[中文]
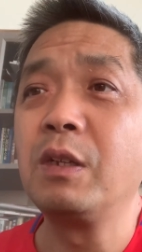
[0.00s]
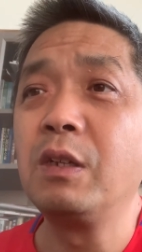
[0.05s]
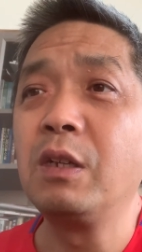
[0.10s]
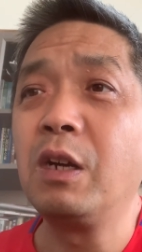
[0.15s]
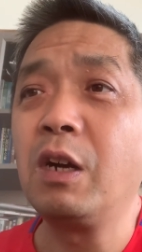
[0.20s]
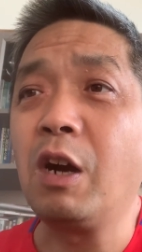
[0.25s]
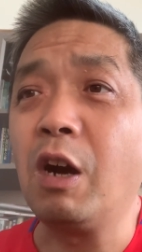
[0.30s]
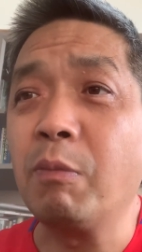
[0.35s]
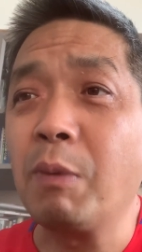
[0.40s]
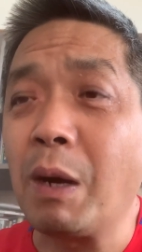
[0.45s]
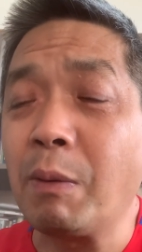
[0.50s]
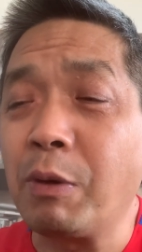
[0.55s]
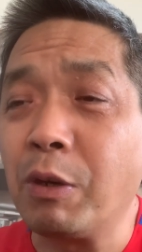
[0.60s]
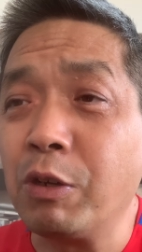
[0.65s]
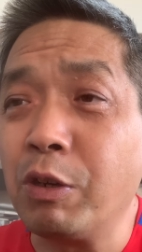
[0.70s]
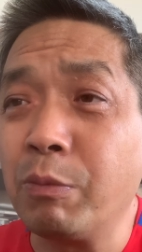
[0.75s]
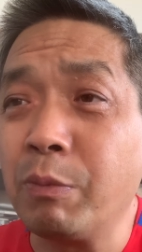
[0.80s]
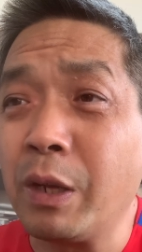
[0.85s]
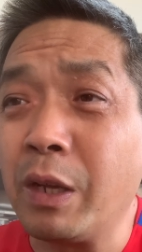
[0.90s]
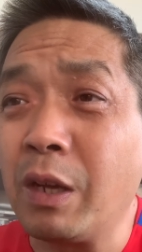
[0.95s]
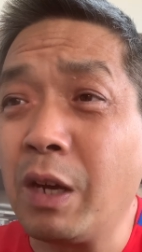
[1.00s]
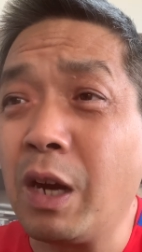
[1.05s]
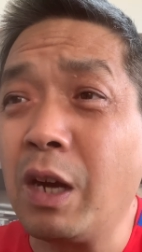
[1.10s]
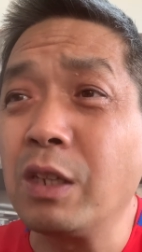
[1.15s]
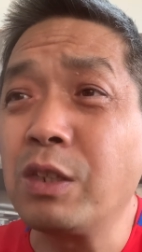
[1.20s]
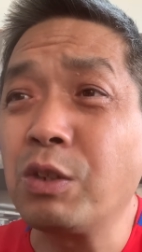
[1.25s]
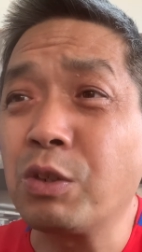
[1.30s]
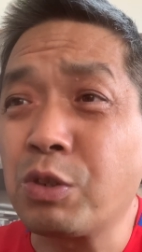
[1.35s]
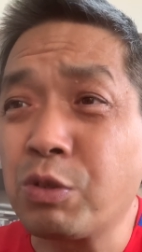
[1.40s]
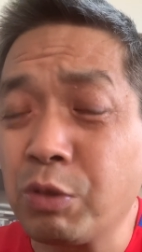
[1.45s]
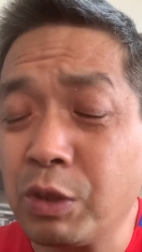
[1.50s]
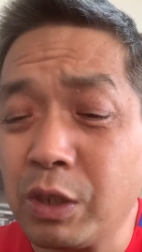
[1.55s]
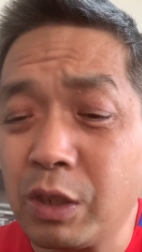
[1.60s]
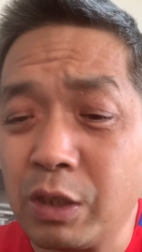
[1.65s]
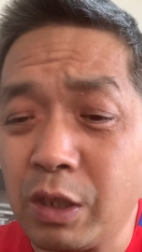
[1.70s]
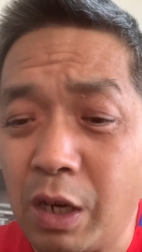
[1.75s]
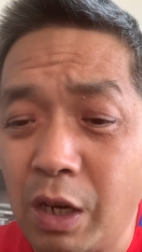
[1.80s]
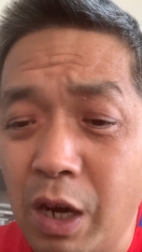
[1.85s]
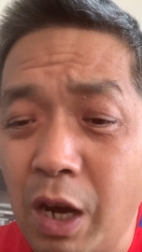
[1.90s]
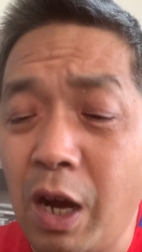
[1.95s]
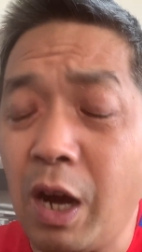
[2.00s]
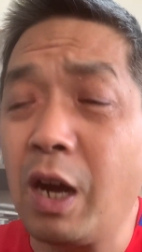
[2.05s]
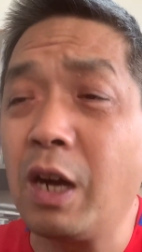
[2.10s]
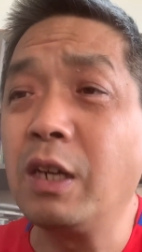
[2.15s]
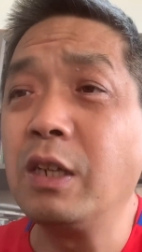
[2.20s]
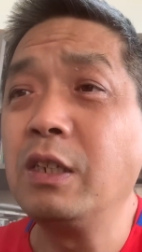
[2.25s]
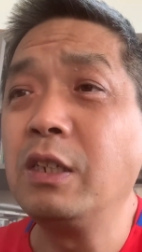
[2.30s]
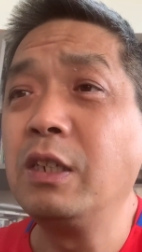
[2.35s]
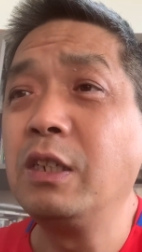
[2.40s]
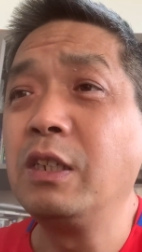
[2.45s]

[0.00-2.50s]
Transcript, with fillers: 好吧，朋友们啊，就说到这儿啊，